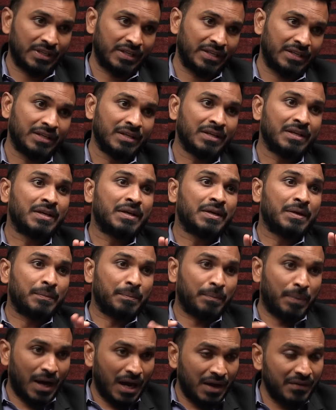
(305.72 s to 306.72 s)
ఉందని
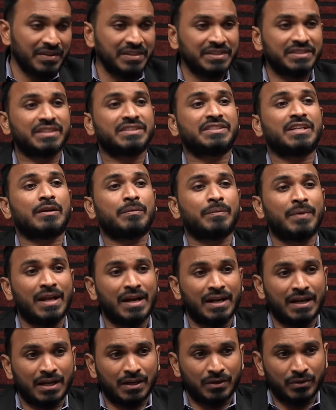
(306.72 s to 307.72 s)
భావించి షర్మిల
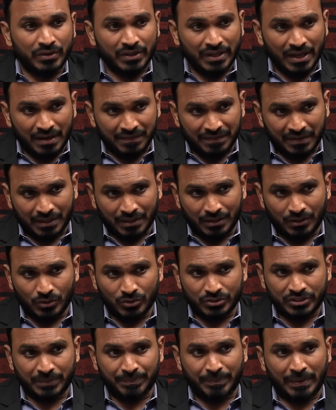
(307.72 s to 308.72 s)
గారు ఈ ఆఫర్ నో
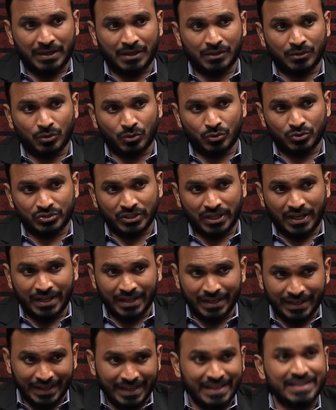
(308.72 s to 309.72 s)
చెప్పారనుకోవచ్చా
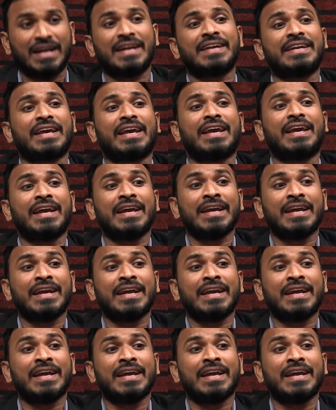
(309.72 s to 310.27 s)
లేదంటే